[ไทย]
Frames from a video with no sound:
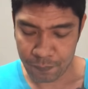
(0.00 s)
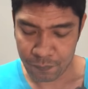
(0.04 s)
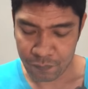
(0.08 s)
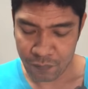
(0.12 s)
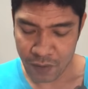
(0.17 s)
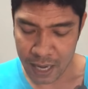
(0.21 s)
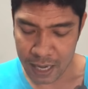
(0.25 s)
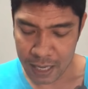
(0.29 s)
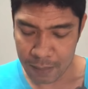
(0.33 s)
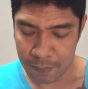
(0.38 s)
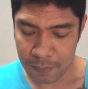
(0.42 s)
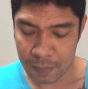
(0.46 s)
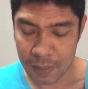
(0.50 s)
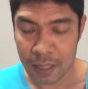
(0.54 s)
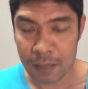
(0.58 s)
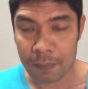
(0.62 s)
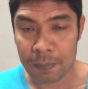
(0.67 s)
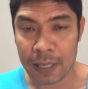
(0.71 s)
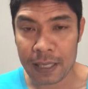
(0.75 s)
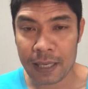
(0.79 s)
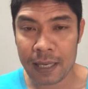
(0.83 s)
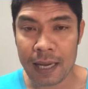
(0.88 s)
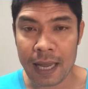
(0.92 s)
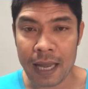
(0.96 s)
ฝ่ายน้ำเงินเพ
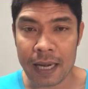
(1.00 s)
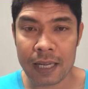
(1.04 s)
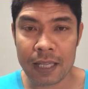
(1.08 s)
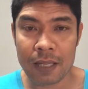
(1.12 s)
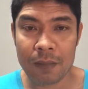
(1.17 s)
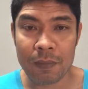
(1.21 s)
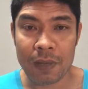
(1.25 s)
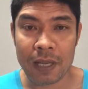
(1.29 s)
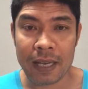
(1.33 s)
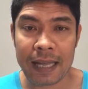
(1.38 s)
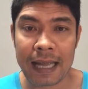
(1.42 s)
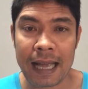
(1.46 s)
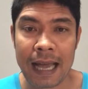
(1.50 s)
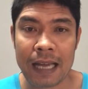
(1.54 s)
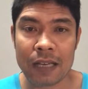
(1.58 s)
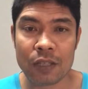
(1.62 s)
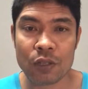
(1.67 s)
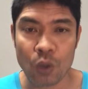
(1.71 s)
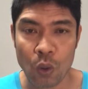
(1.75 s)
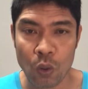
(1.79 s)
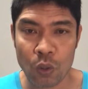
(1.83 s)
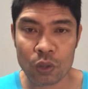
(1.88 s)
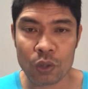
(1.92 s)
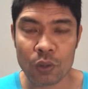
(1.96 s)
ชรนิรันนี่มีรายการ
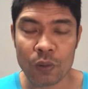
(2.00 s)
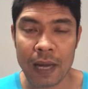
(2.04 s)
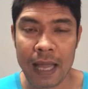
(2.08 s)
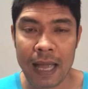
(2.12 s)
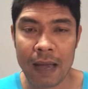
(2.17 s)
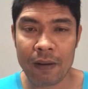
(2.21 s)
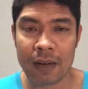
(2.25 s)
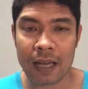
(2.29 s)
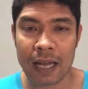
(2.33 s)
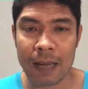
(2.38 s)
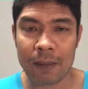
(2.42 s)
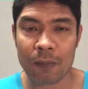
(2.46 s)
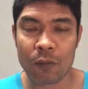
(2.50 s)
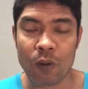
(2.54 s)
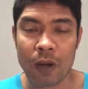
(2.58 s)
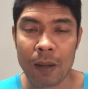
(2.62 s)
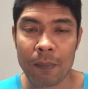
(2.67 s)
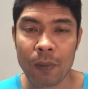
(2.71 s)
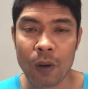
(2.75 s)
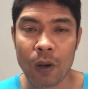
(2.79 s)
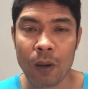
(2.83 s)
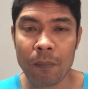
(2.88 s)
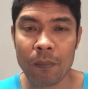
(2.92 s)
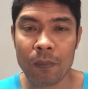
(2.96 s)
ชกอยู่แล้วนะครับ ความ
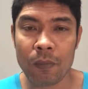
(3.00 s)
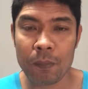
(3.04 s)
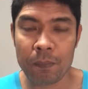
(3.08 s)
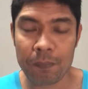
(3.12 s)
พร้อม